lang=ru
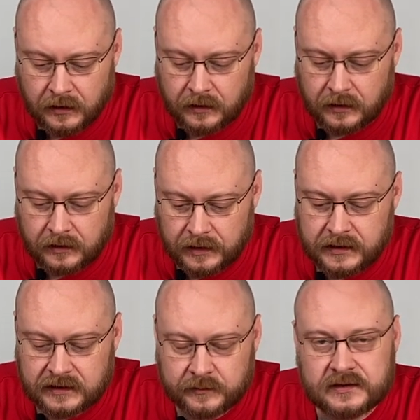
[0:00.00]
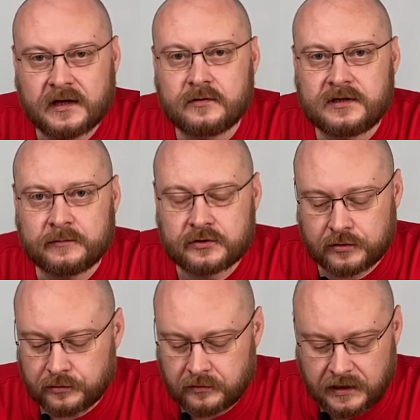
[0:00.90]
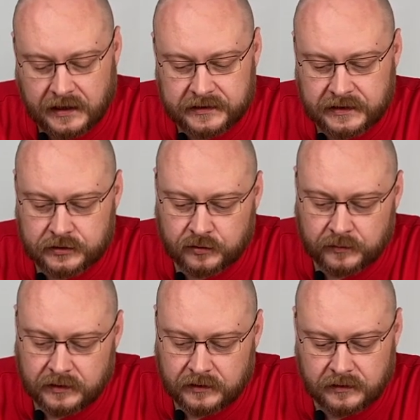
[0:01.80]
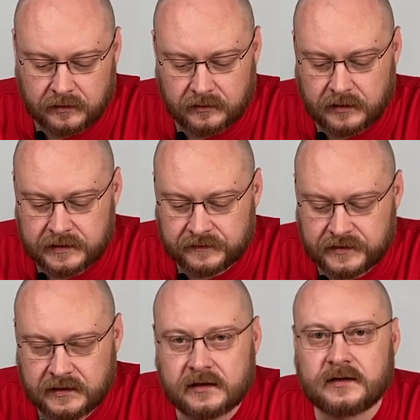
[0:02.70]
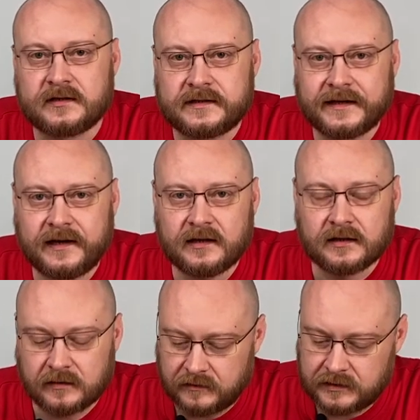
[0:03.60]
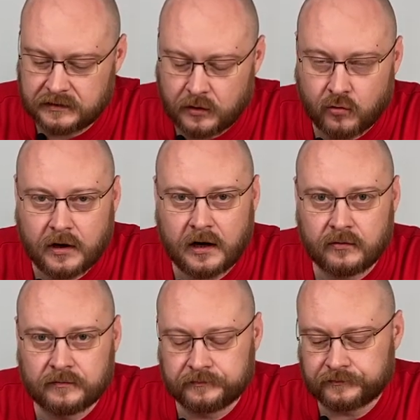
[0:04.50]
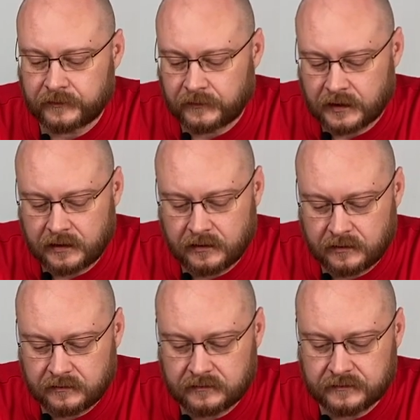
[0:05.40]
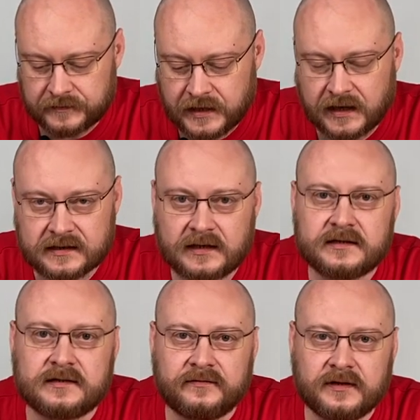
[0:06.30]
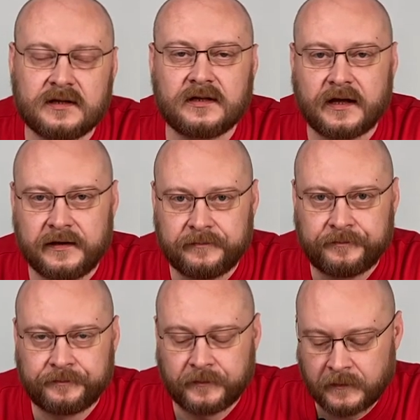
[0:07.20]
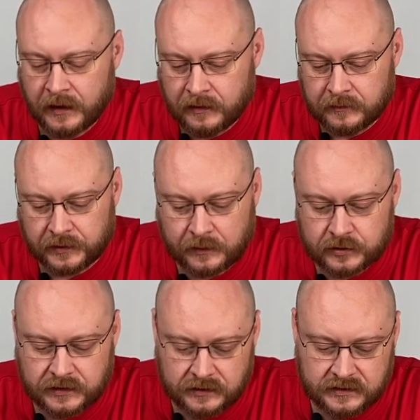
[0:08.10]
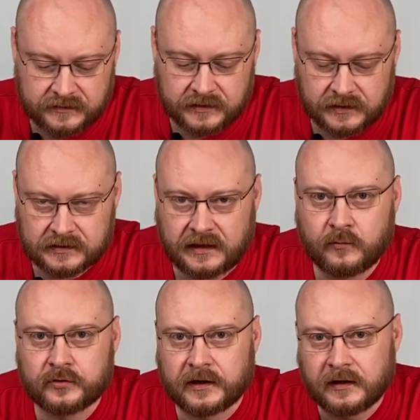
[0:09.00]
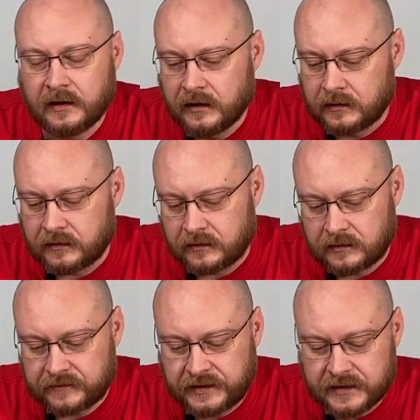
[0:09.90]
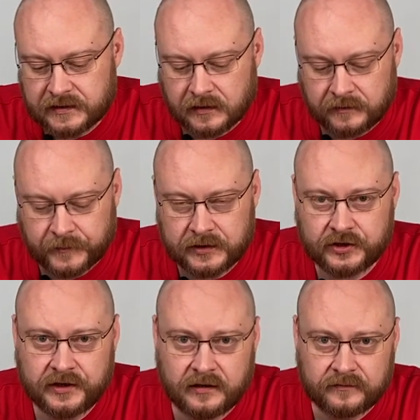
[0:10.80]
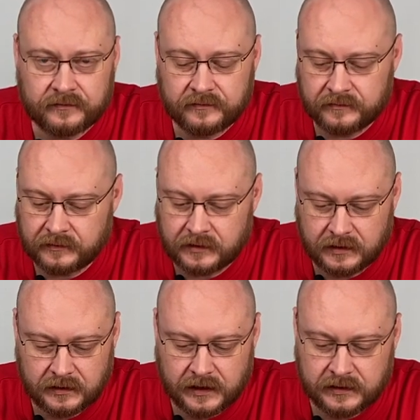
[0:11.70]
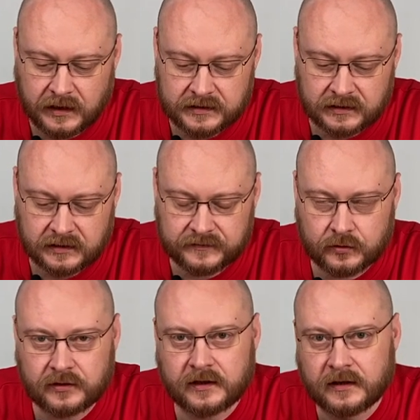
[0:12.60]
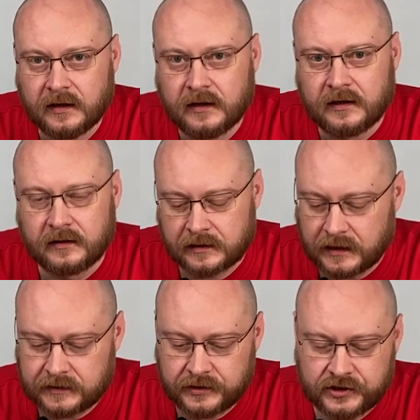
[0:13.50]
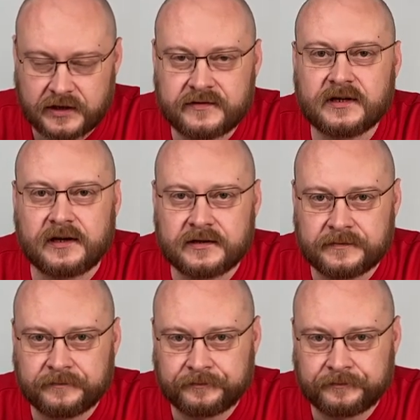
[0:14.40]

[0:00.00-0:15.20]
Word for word: Э, они это объясняют тем, что не хотят, чтобы э, эти все их секреты, эти ноу-хау, все оказались в Китае. Потому что это действительно разработки австрийских инженеров, и они хотят их все-таки э, как-то держать в секрете